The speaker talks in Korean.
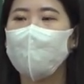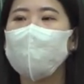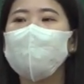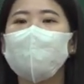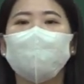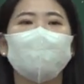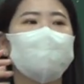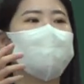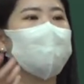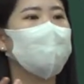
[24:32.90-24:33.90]
하나님이
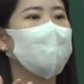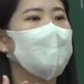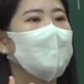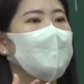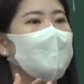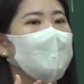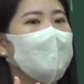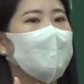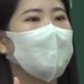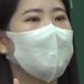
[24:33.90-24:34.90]
하실 일,
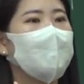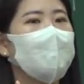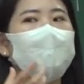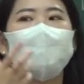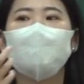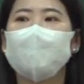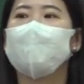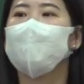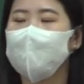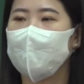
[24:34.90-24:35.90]

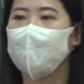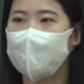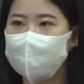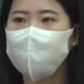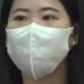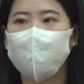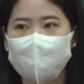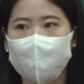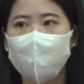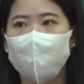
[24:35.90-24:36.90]
나의 언약, 말씀을 통해서
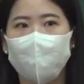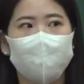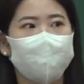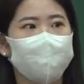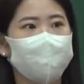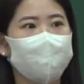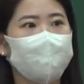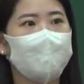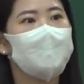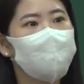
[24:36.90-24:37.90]
찾고
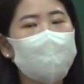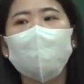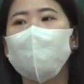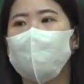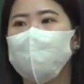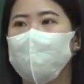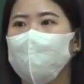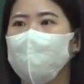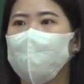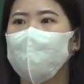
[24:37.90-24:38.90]

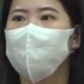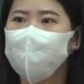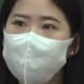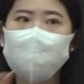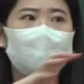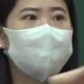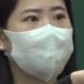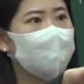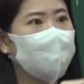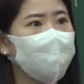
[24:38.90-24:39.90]
살려야죠. 우리
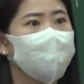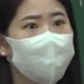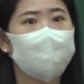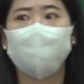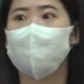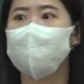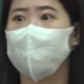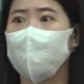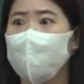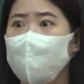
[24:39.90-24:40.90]
중직자들이 이 부서를 위해서.